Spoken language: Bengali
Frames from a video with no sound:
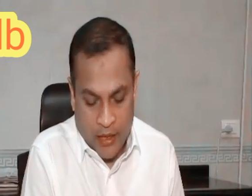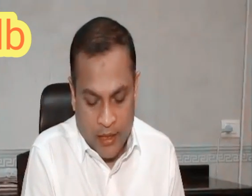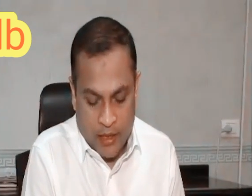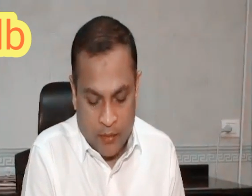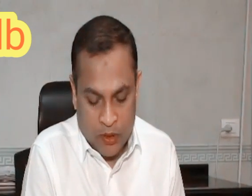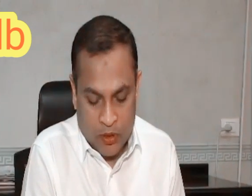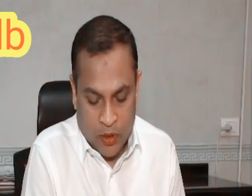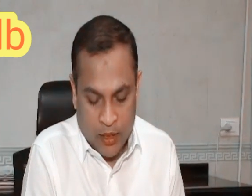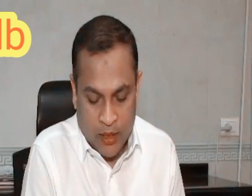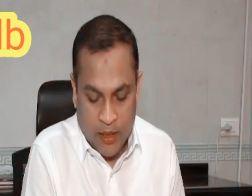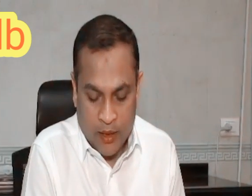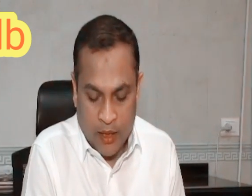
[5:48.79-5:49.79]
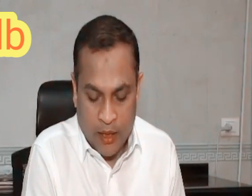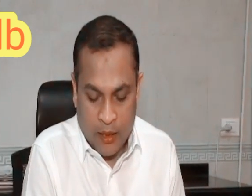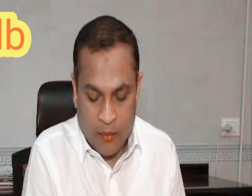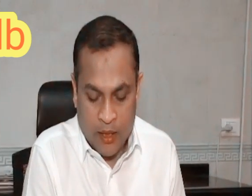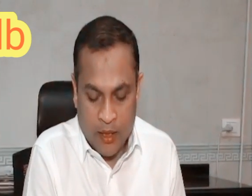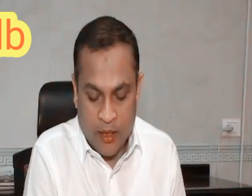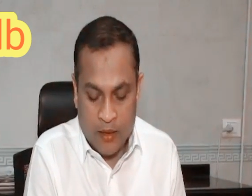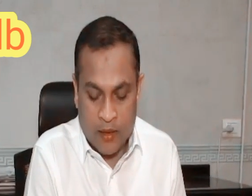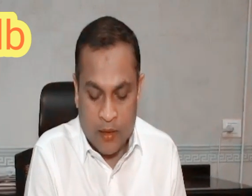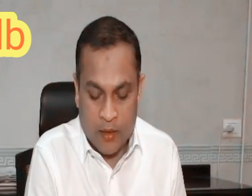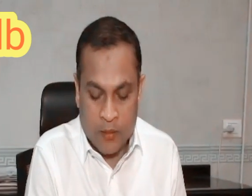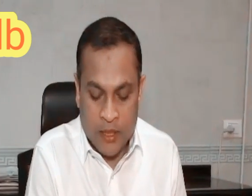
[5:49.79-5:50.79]
আরেকটি বিষয় আমরা
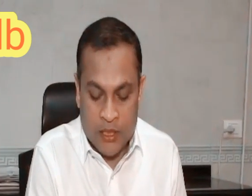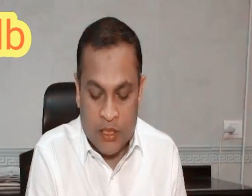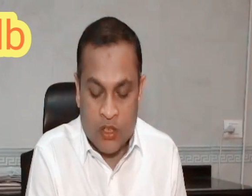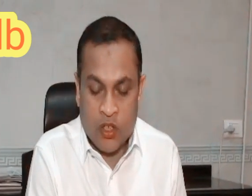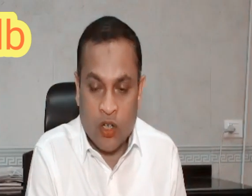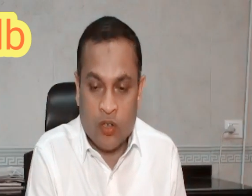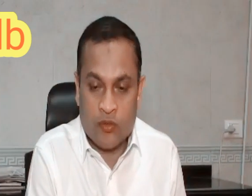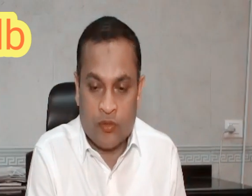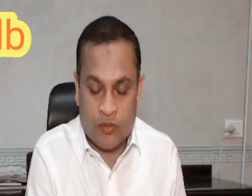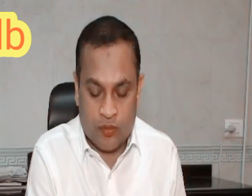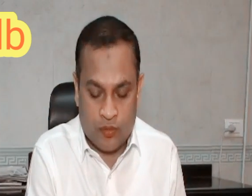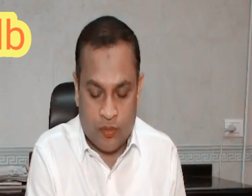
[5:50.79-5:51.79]
মিনিস্ট্রি অফ